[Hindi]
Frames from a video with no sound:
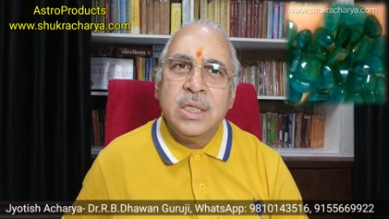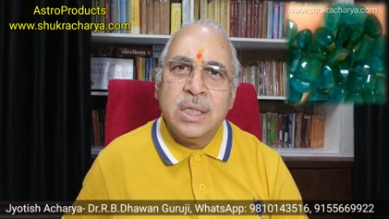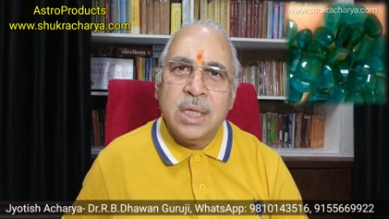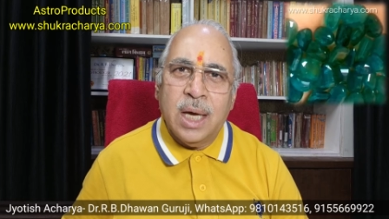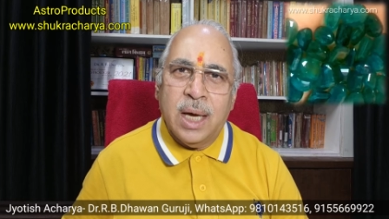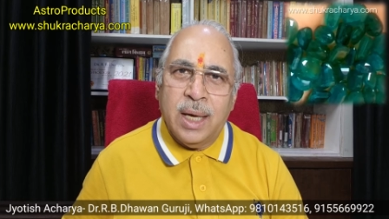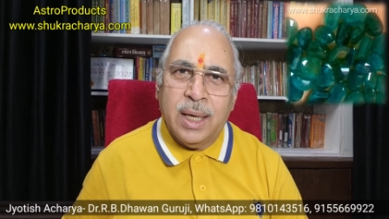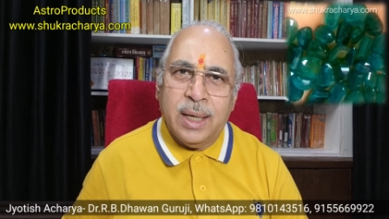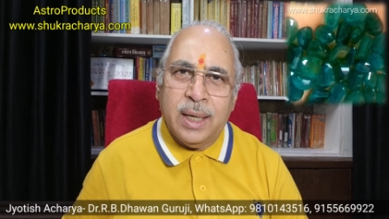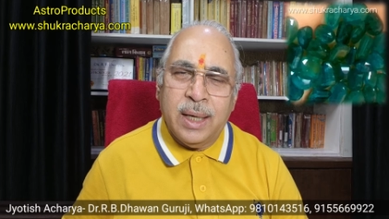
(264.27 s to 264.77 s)

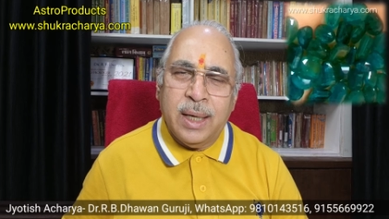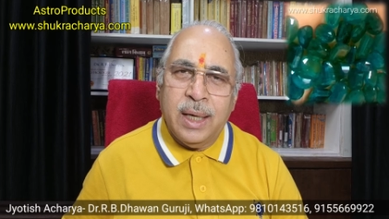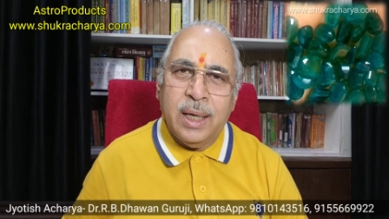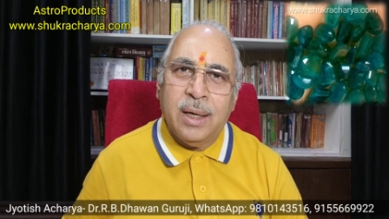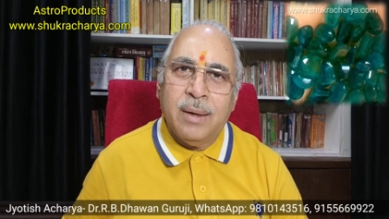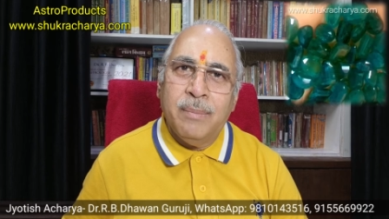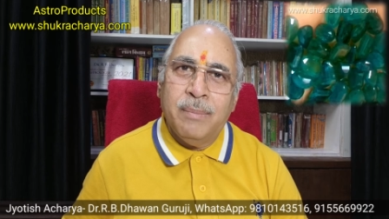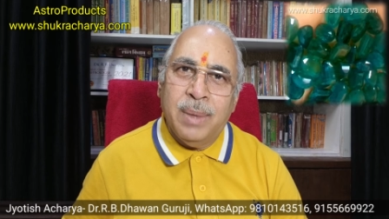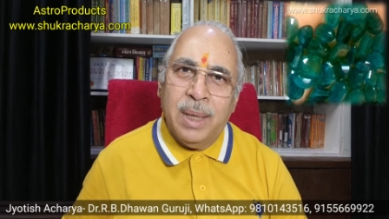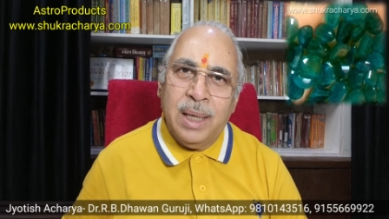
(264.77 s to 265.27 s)

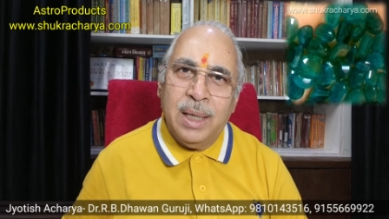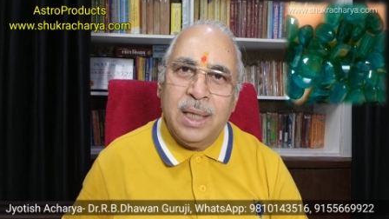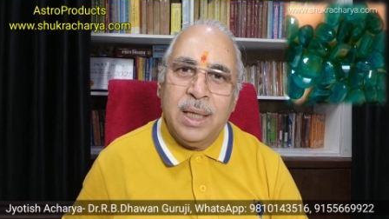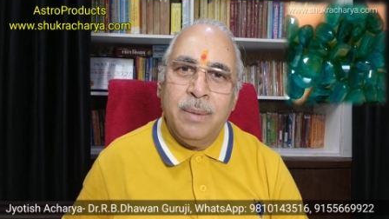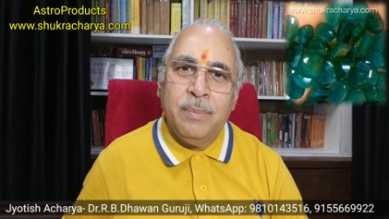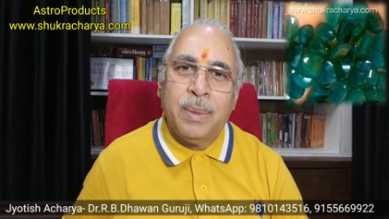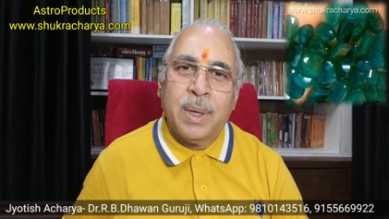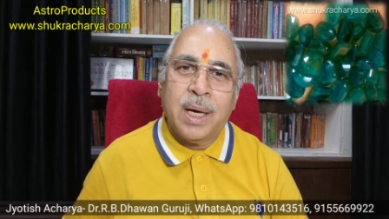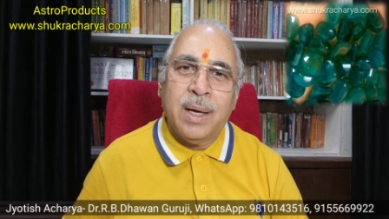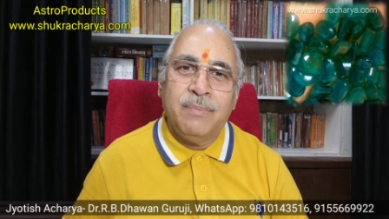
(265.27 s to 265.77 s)
शारीरिक बल
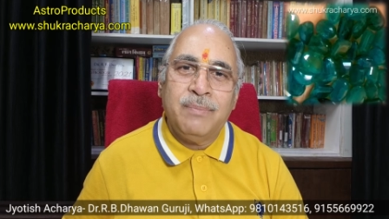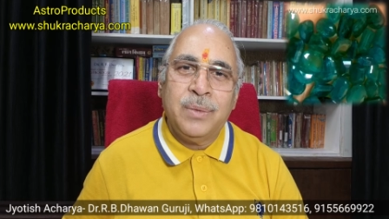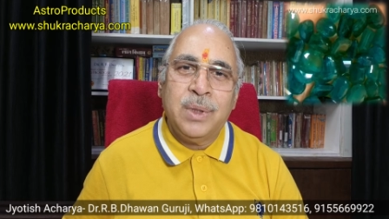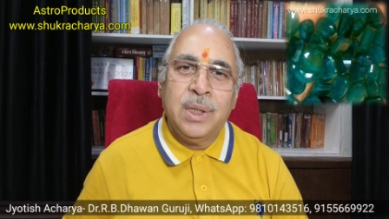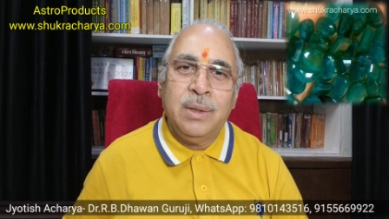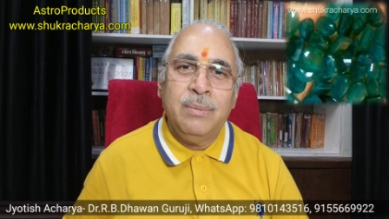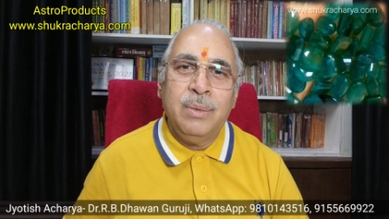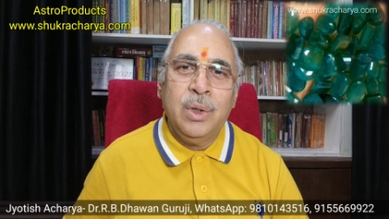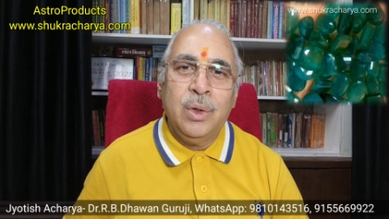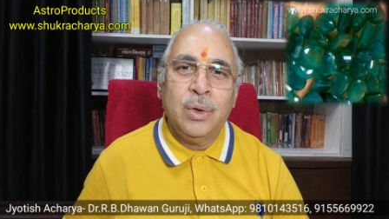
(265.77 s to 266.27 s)
की
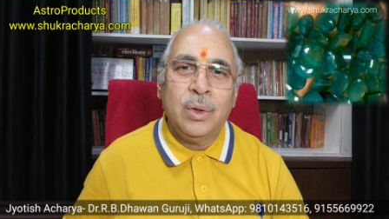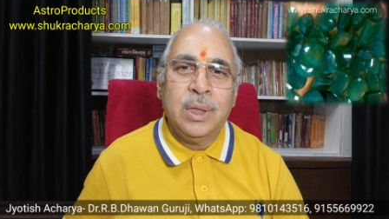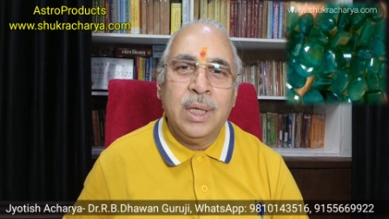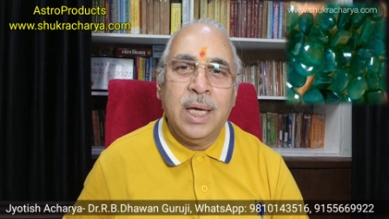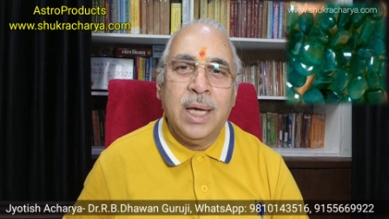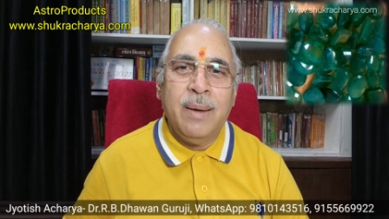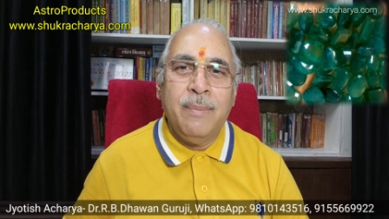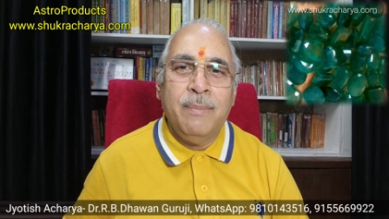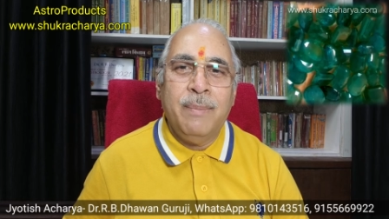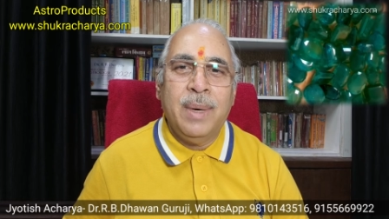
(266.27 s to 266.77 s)
प्राप्ति भी होती
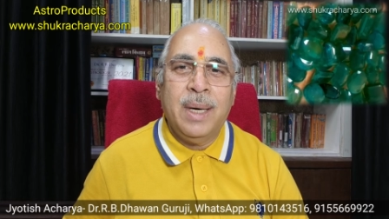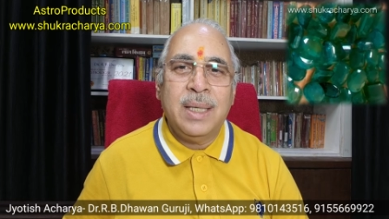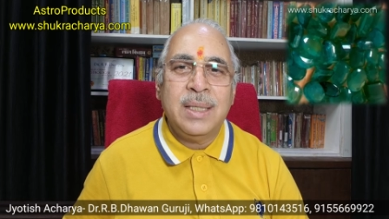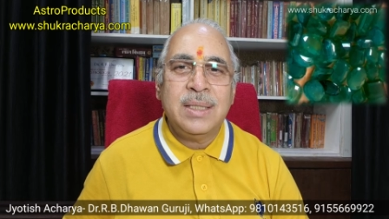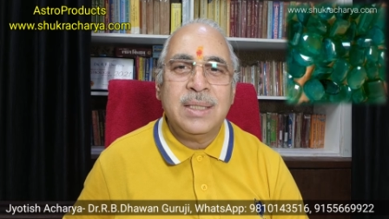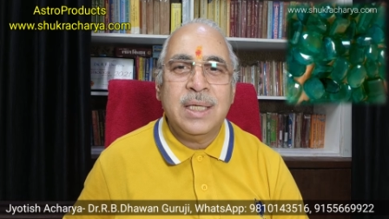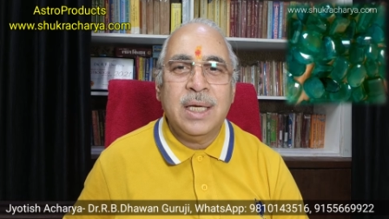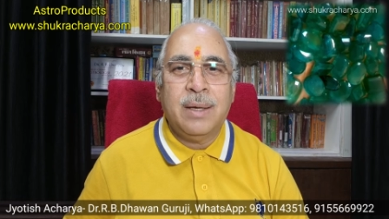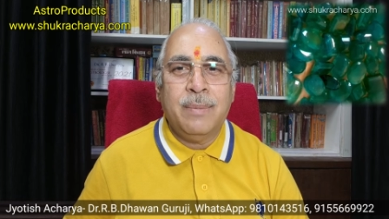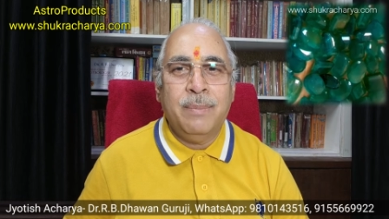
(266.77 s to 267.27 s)
है
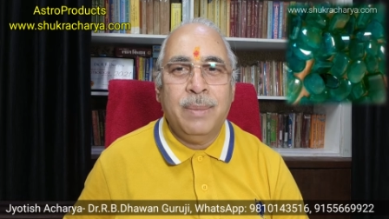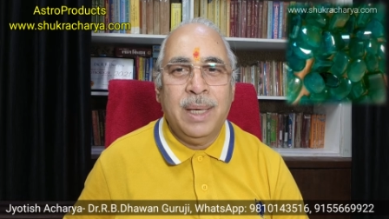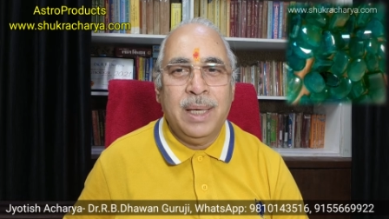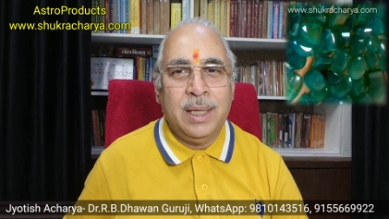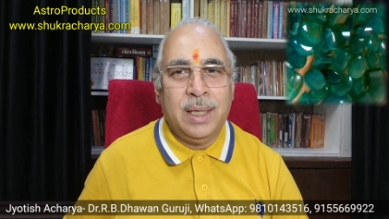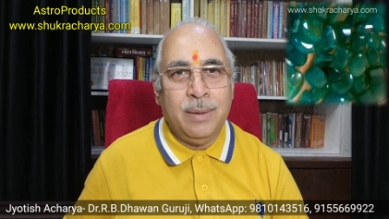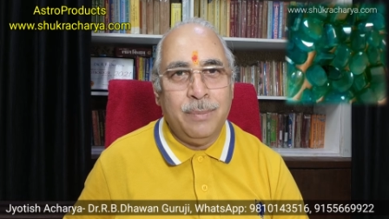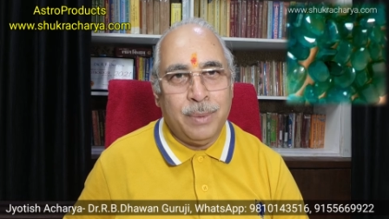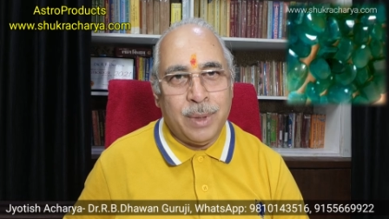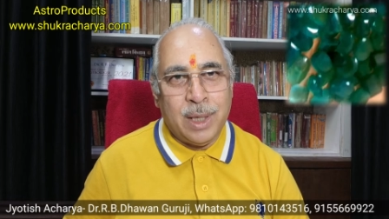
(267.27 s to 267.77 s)
मानसिक बल
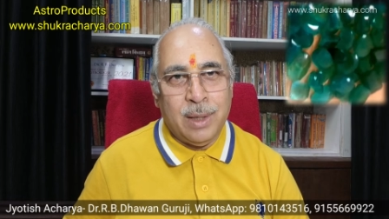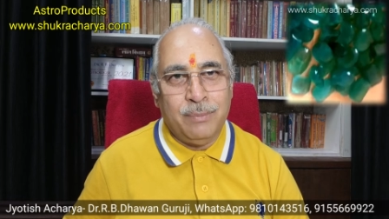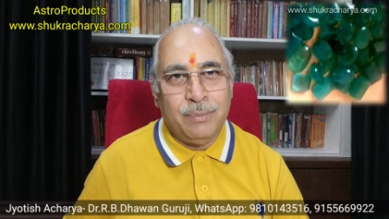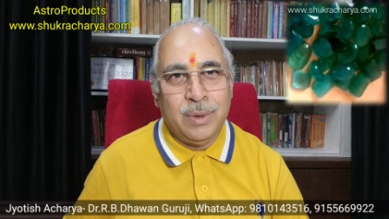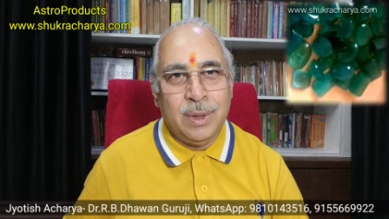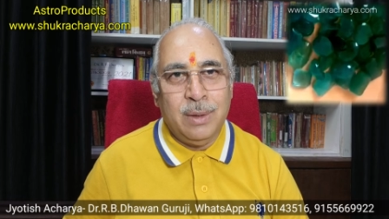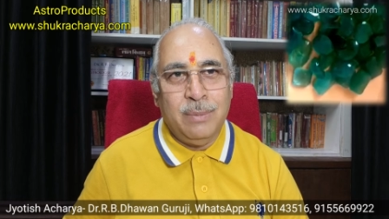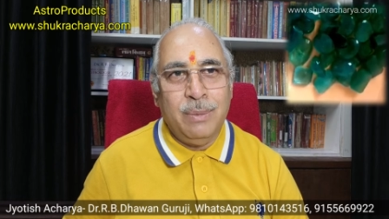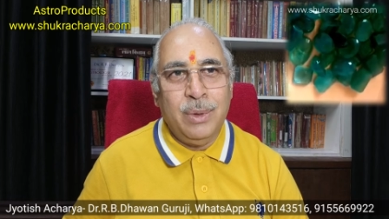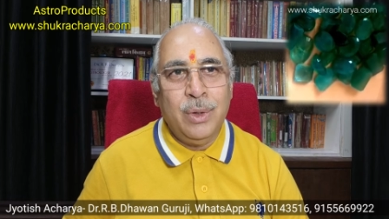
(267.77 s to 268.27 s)
की
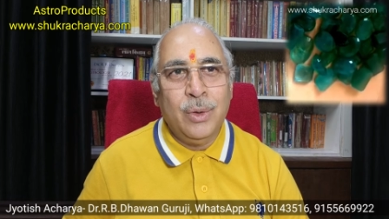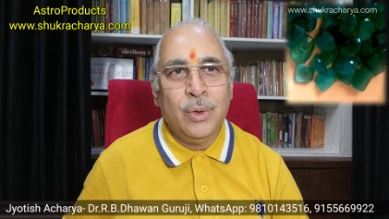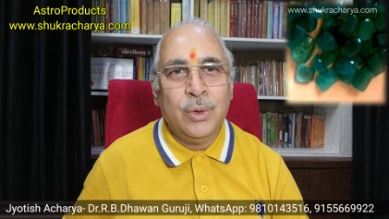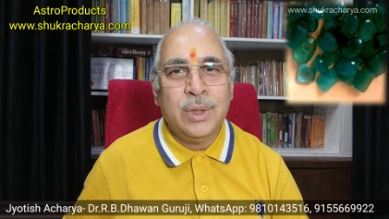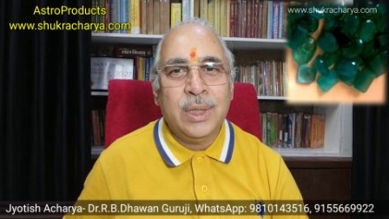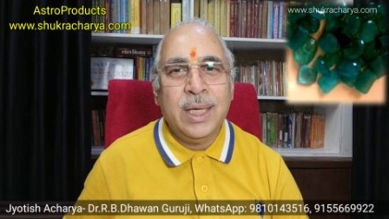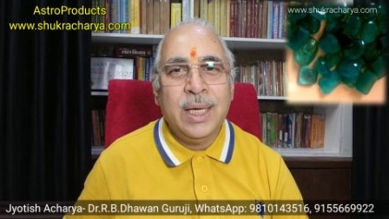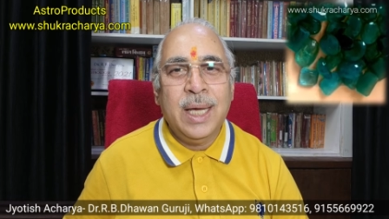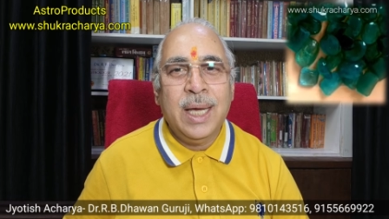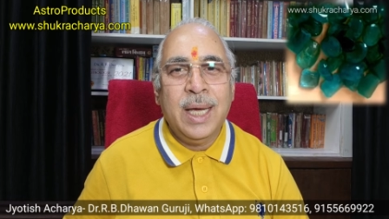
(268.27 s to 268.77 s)
प्राप्ति भी
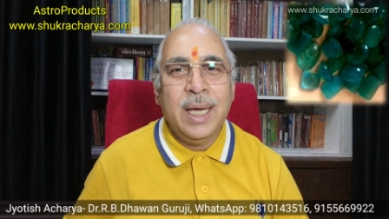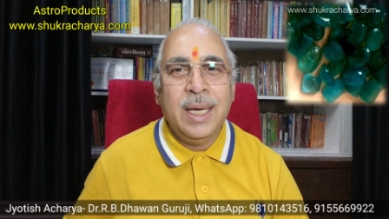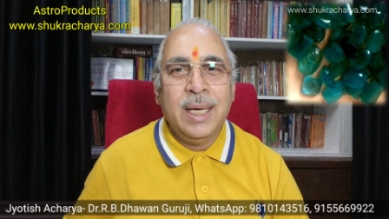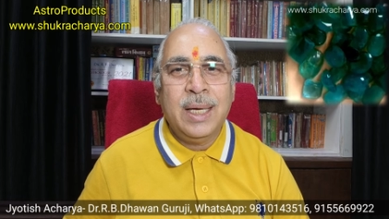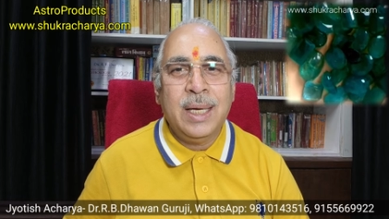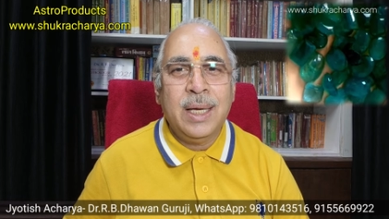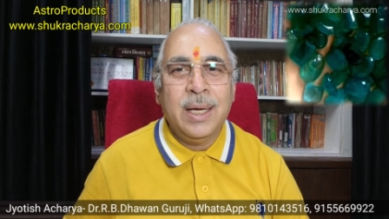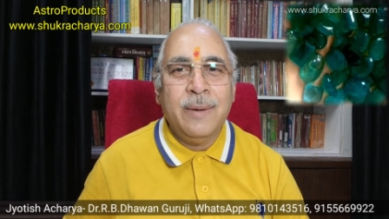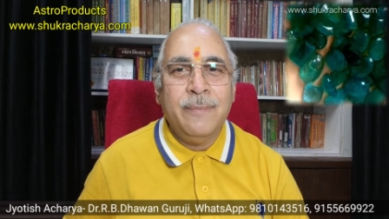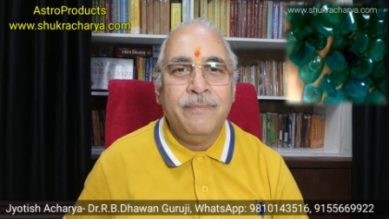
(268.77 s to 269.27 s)
होती है
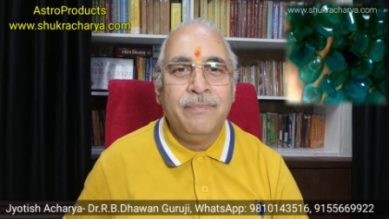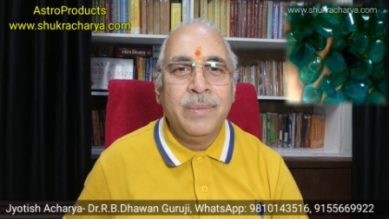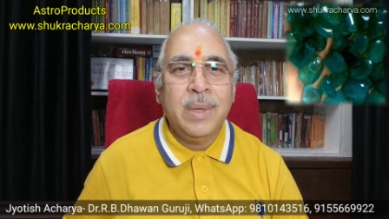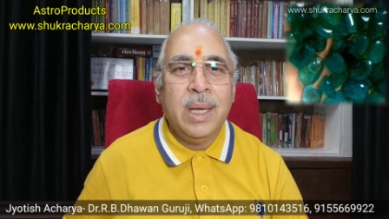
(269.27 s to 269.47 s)
इन्हें